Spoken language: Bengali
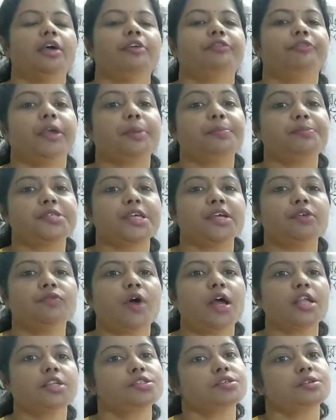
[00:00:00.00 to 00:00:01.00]
ফিফটি
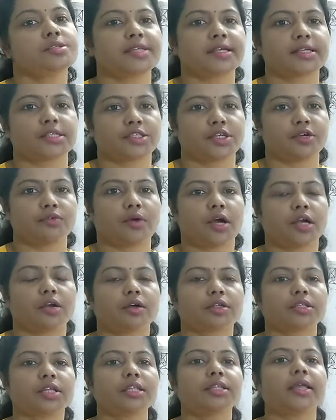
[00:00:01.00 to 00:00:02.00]
ওয়ান টু সিক্সটি ওয়ান
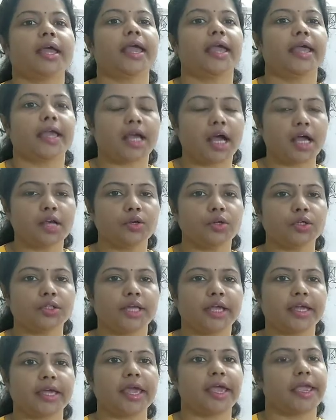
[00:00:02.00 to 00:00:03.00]
অর্থাৎ একান্ন
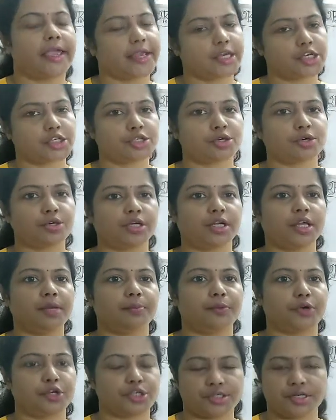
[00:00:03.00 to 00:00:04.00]
থেকে একষট্টি
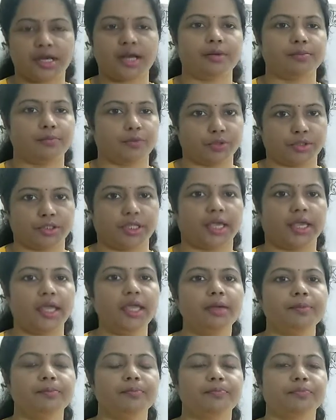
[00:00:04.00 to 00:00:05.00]
পৃষ্ঠার মধ্যে
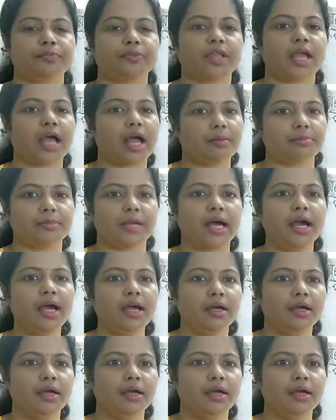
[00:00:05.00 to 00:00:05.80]
আমরা